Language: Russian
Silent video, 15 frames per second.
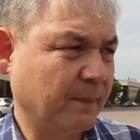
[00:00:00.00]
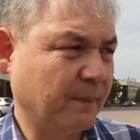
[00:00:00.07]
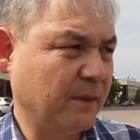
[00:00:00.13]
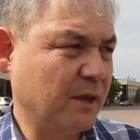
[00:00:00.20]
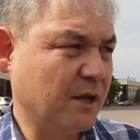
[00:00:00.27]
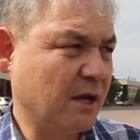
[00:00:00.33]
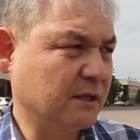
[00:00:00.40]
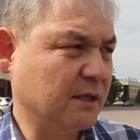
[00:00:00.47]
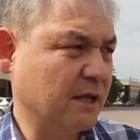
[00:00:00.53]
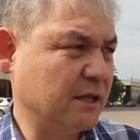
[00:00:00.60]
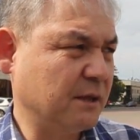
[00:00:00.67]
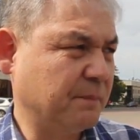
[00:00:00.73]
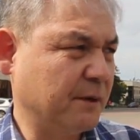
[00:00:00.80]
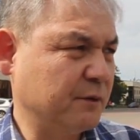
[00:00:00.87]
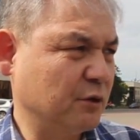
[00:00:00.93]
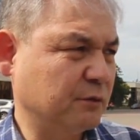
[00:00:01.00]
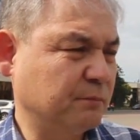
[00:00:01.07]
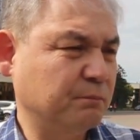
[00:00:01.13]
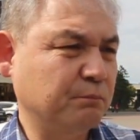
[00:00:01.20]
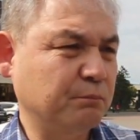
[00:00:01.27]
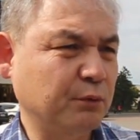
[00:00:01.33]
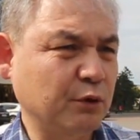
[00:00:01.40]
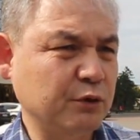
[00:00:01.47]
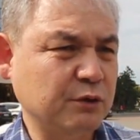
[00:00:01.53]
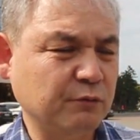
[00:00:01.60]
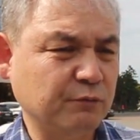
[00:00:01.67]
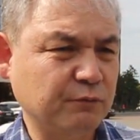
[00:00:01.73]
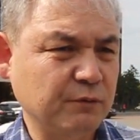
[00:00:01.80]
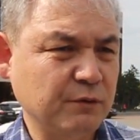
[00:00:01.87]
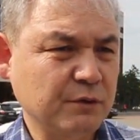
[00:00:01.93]
никогда не пойдет
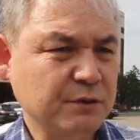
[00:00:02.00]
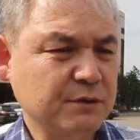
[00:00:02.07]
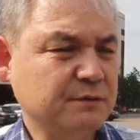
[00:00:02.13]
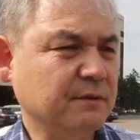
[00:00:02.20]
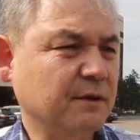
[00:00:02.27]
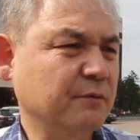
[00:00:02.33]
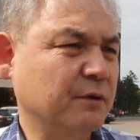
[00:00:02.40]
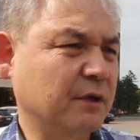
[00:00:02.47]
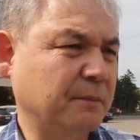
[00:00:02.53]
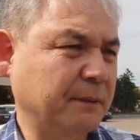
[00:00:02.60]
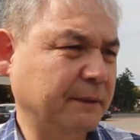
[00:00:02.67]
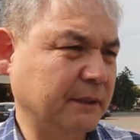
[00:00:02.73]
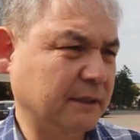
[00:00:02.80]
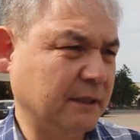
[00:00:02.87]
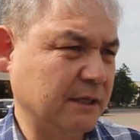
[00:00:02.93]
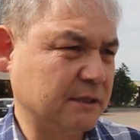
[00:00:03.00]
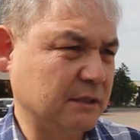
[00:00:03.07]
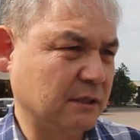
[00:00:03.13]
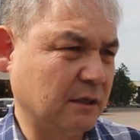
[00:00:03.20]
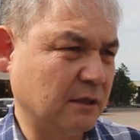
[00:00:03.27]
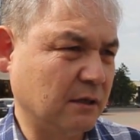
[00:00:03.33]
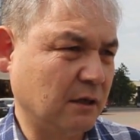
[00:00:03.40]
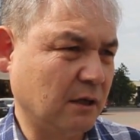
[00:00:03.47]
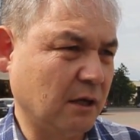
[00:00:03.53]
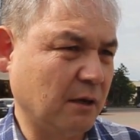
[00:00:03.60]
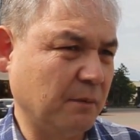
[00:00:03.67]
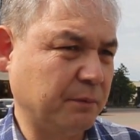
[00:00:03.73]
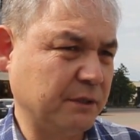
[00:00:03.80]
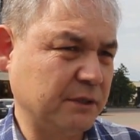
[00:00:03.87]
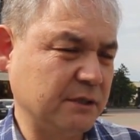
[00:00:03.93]
против своего работодателя.
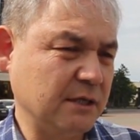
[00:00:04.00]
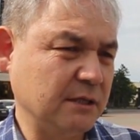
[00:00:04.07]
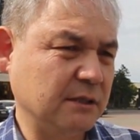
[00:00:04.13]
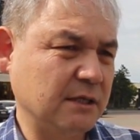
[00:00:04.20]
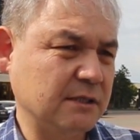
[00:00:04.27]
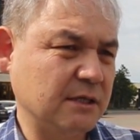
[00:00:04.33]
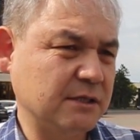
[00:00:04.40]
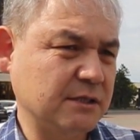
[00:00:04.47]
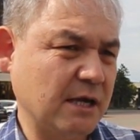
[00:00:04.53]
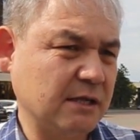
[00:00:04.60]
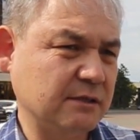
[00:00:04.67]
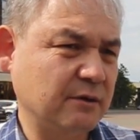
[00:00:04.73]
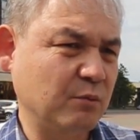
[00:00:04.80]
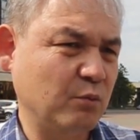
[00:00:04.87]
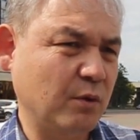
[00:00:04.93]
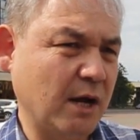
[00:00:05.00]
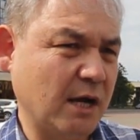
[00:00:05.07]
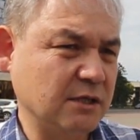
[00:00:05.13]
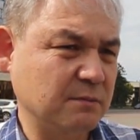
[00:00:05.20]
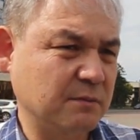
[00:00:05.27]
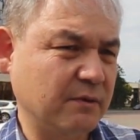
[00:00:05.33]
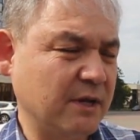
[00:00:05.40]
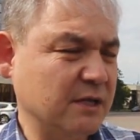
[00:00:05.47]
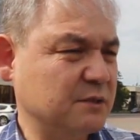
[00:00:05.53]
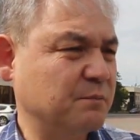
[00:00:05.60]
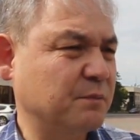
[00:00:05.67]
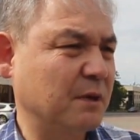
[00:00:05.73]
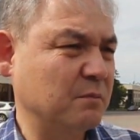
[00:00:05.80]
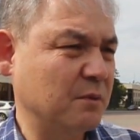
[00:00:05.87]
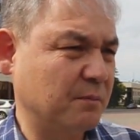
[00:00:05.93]
А президент, назначая своим указом, является
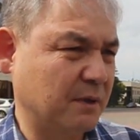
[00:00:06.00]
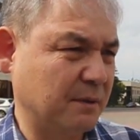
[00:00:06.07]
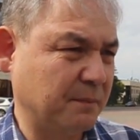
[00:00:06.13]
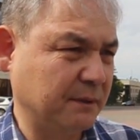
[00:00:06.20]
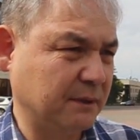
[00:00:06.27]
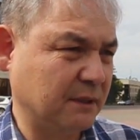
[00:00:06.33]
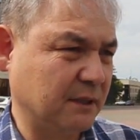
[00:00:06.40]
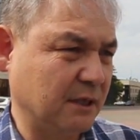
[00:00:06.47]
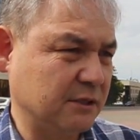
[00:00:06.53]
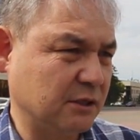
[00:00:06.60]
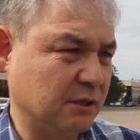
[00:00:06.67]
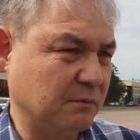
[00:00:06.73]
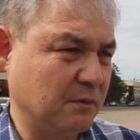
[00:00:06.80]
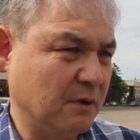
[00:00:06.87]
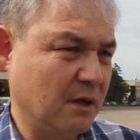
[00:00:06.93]
прямым работодателем.